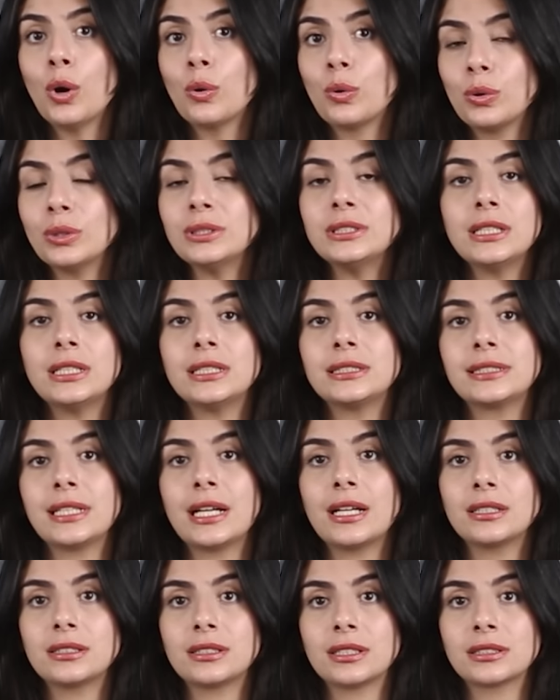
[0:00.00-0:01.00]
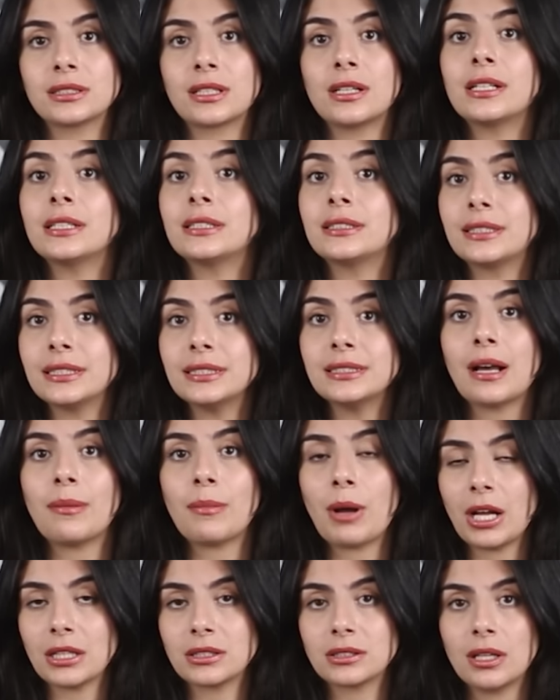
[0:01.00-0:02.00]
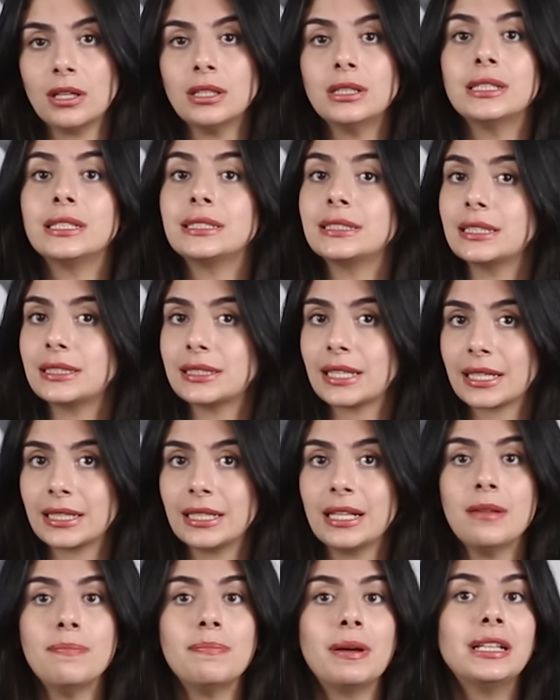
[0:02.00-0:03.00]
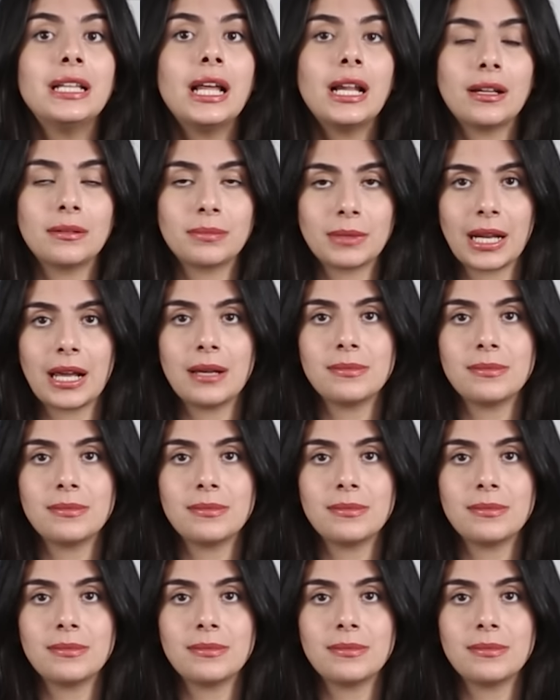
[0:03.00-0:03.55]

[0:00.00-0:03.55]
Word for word: ووصلت سعر تذكرة 9 محطات ل 6 جنيه بدلا من